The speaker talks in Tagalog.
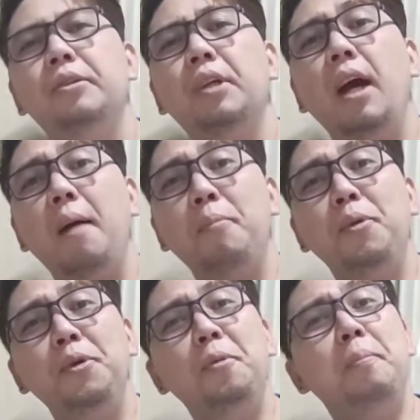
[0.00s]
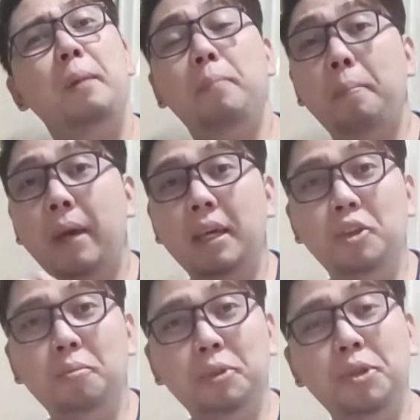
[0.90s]
Tsaka po yung
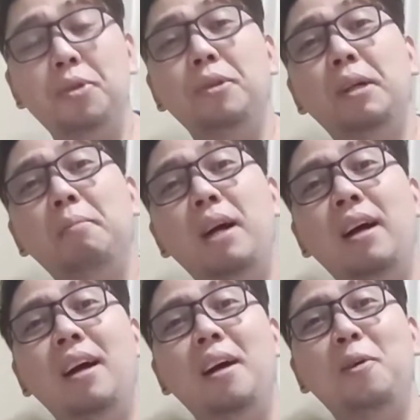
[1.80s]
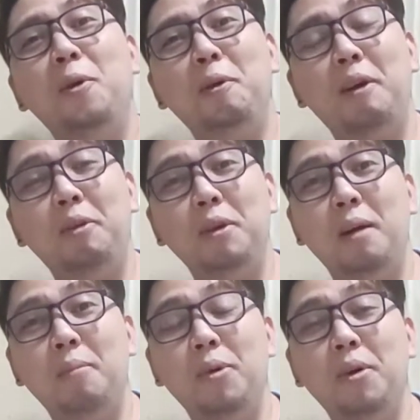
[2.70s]
pagpapainom nyo ng mga kung ano-anong
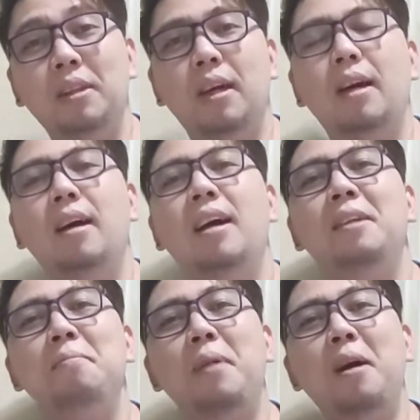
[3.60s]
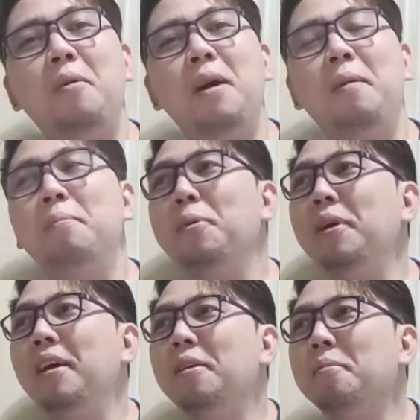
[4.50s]
gamot. Uh, halimbawa po
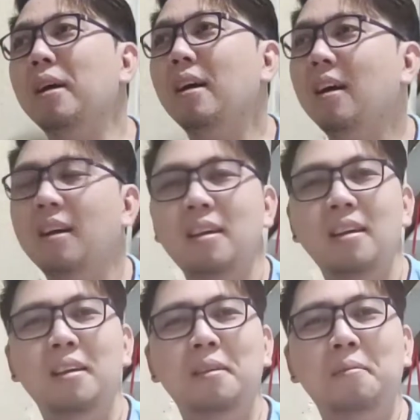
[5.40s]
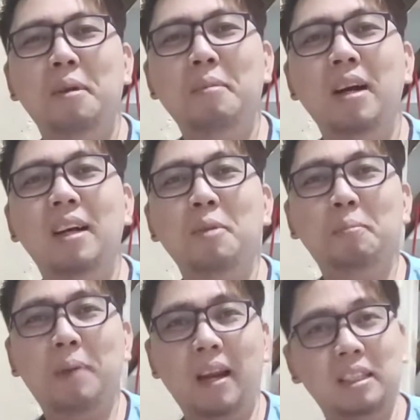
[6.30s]
eh mga, may mga
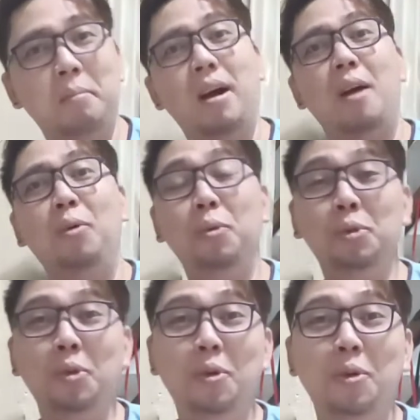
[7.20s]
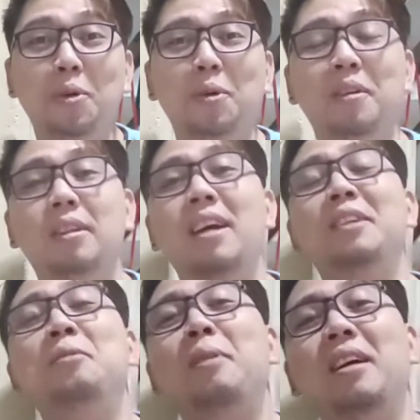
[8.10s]
gamot para sa mga kuto.
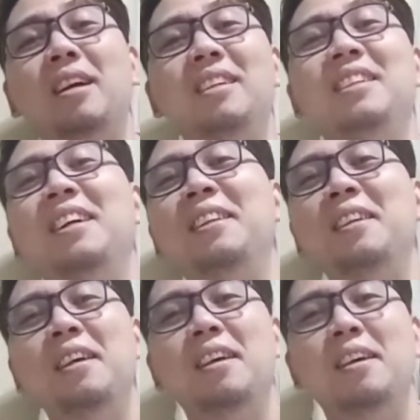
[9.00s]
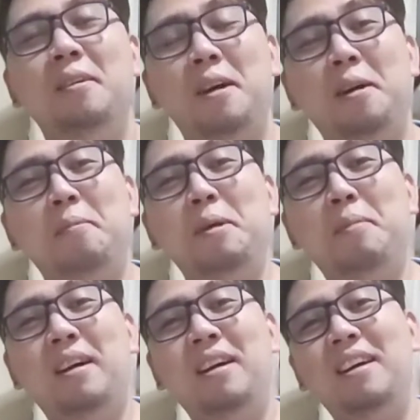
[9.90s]
Yan, yung mga ganyan. Uh, may
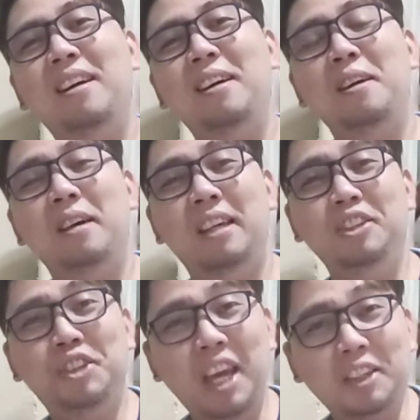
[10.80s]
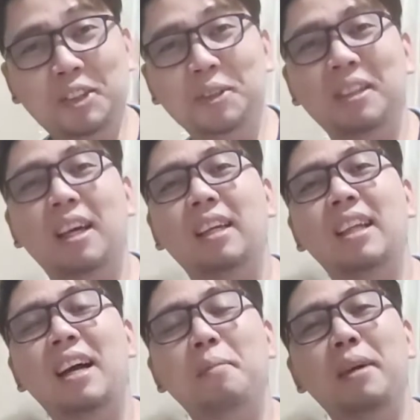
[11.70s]
mga injection na
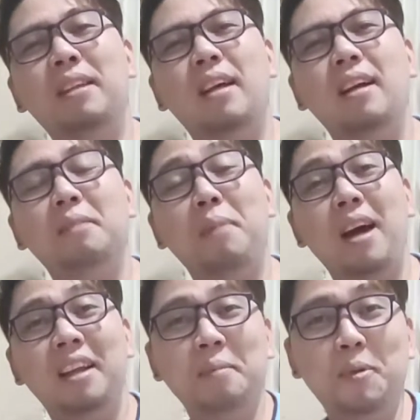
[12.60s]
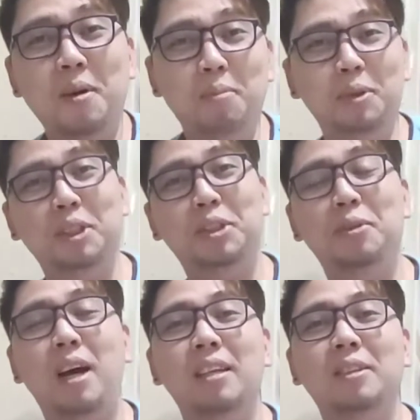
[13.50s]
kinakabit. Hanggat maari po ang buntis
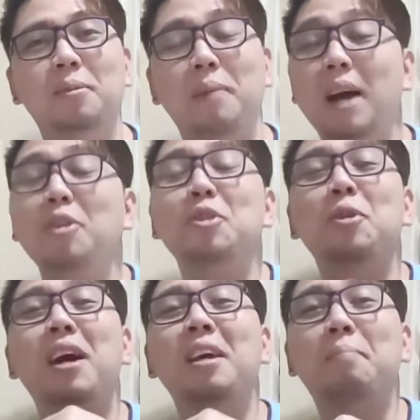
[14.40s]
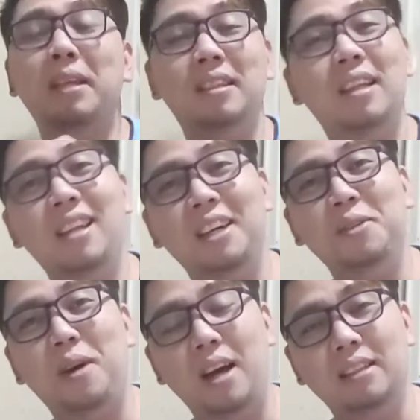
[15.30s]
yung aso. Bago nyo uh, ah, ipa-stud ang
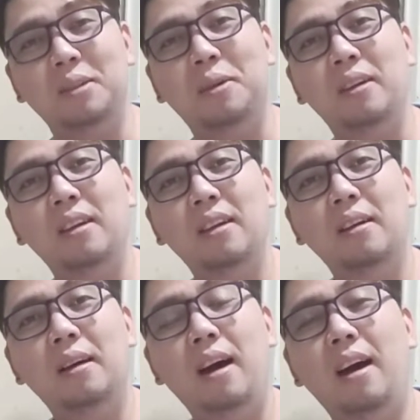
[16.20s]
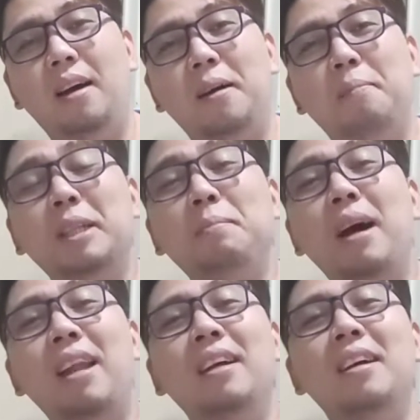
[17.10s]
inyong aso, uh, mas
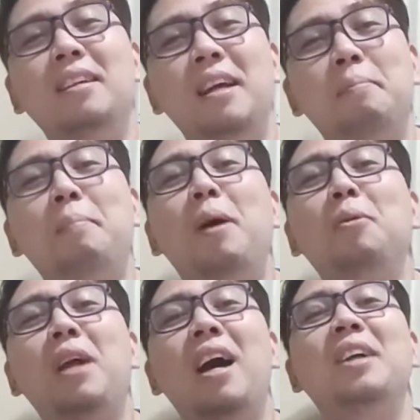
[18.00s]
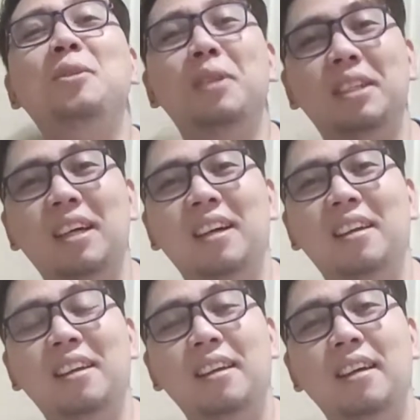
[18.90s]
mahalagang napabakunahan nyo na siya.
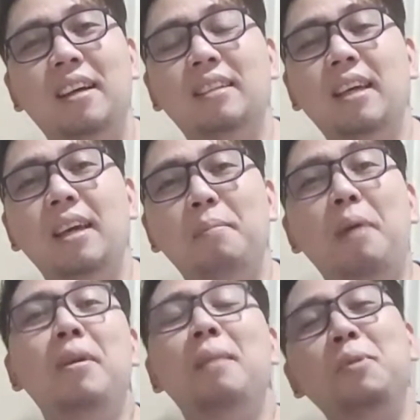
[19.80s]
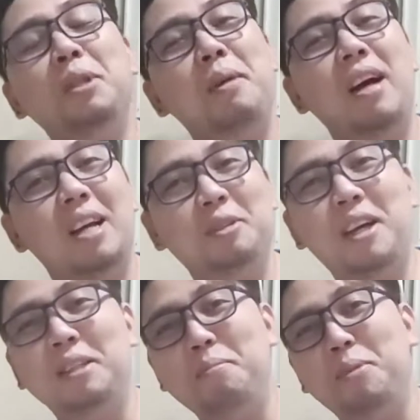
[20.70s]
Kasi bawal na po sa mga aso
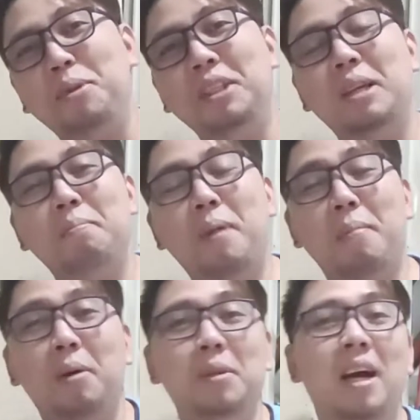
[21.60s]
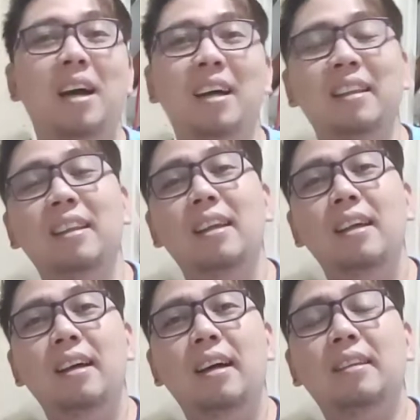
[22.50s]
natin buntis ang pabakunahan.
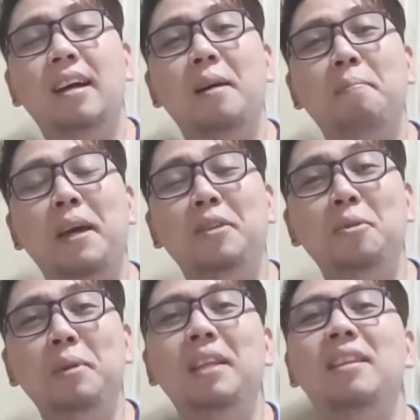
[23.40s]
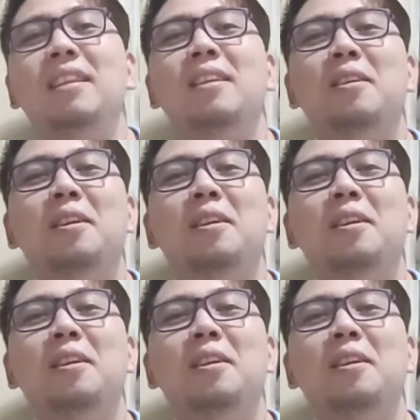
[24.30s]
At uh, painumin